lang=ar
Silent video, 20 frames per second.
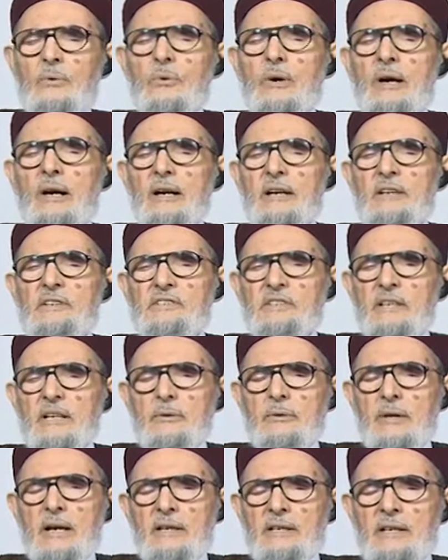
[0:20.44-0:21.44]

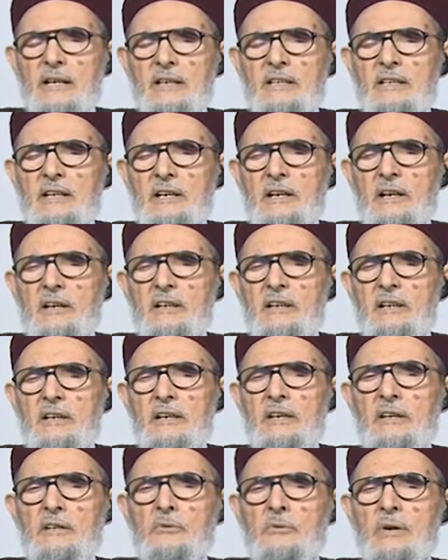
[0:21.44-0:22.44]
وأرجع وأنا قرر
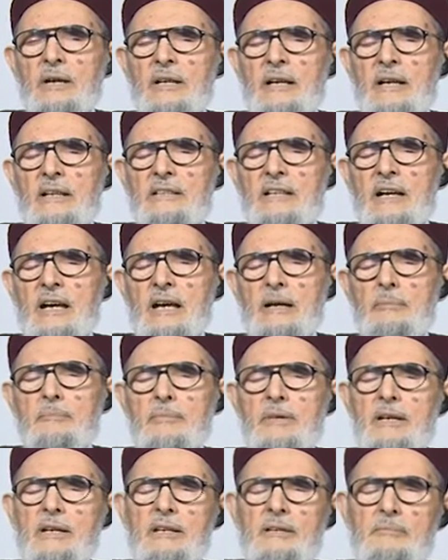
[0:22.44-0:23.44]
العين ولا
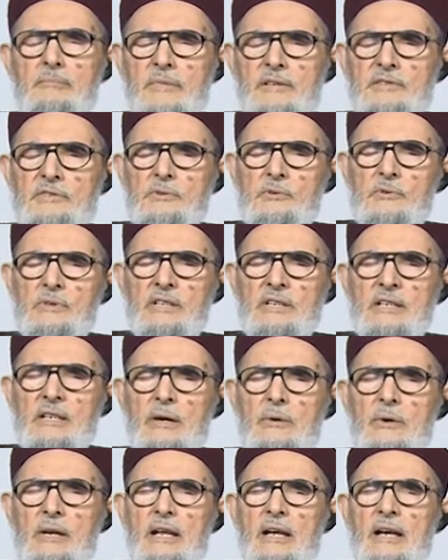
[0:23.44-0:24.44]
أتحمل
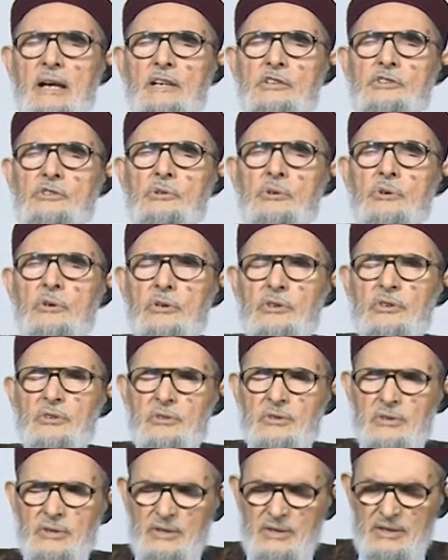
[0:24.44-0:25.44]
المسؤولية ولا
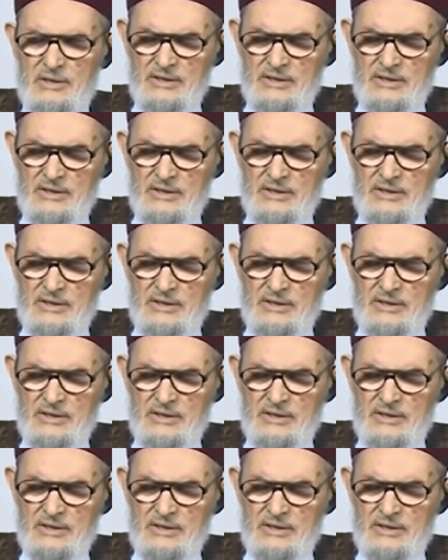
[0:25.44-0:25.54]
أشعر